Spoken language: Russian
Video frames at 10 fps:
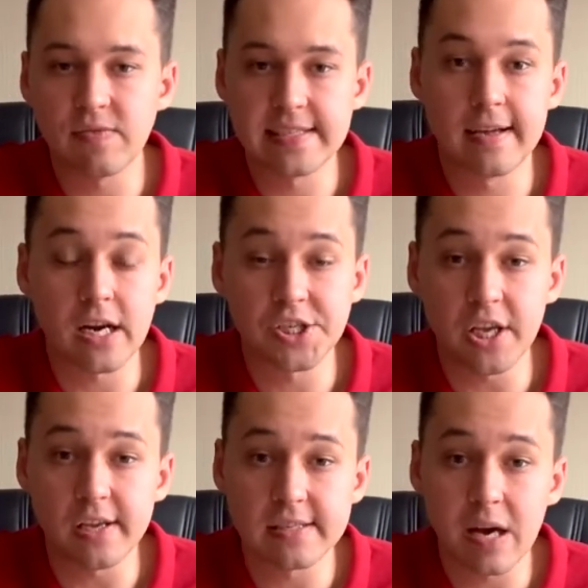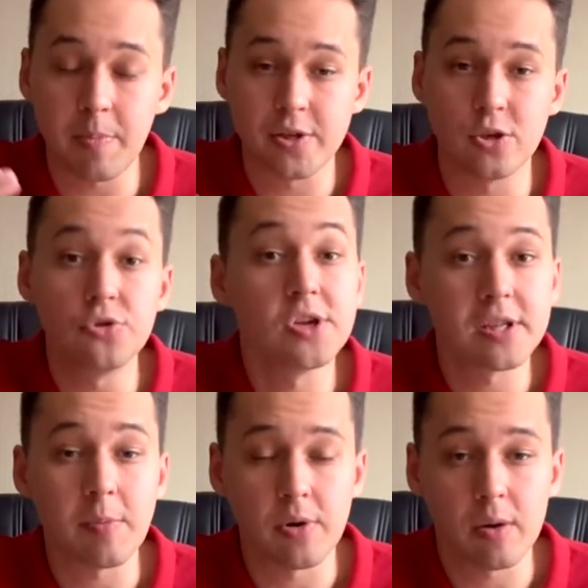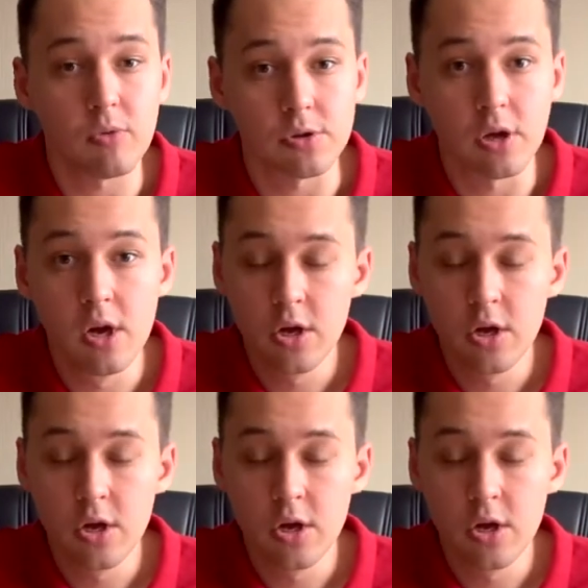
вознаграждение за определенные этапы работ.